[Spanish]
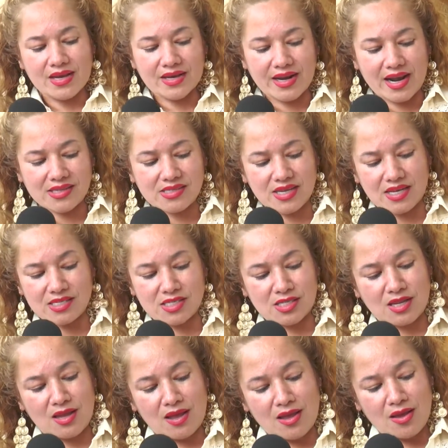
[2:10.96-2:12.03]

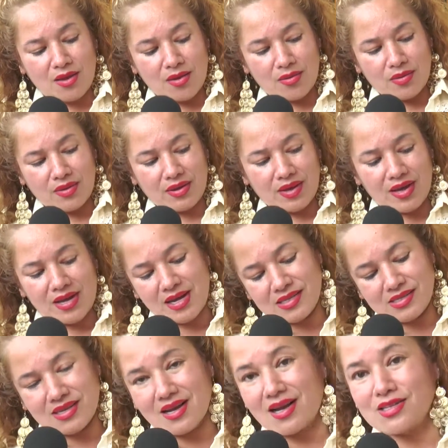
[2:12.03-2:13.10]
gracias en
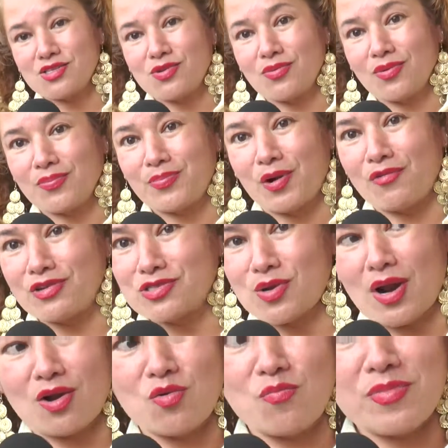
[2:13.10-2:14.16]
este caso
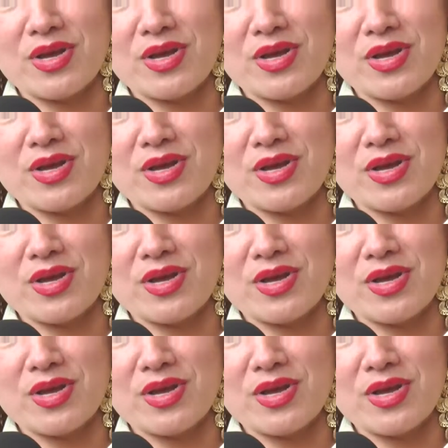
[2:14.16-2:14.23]
profesora Luz